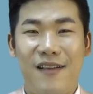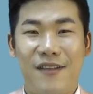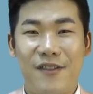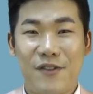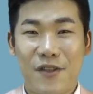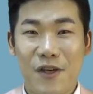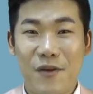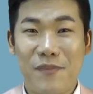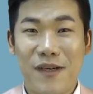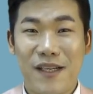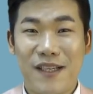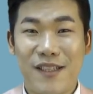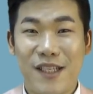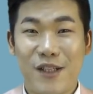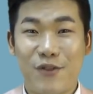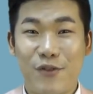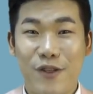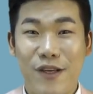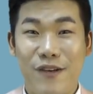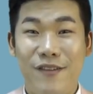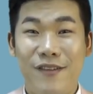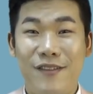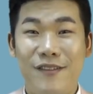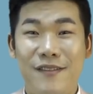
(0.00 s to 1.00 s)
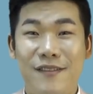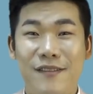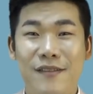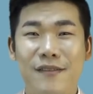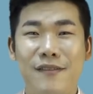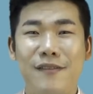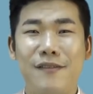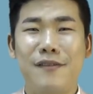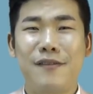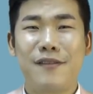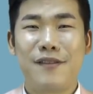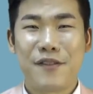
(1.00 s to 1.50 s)
정말이냐고요?
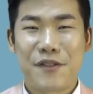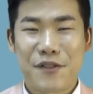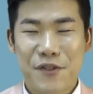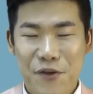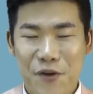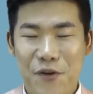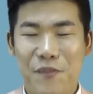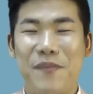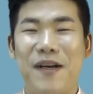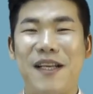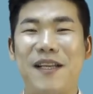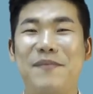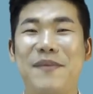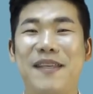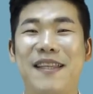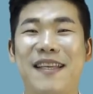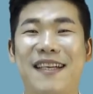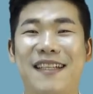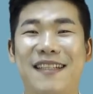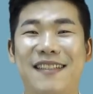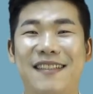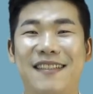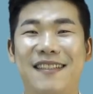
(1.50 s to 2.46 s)
정말입니다.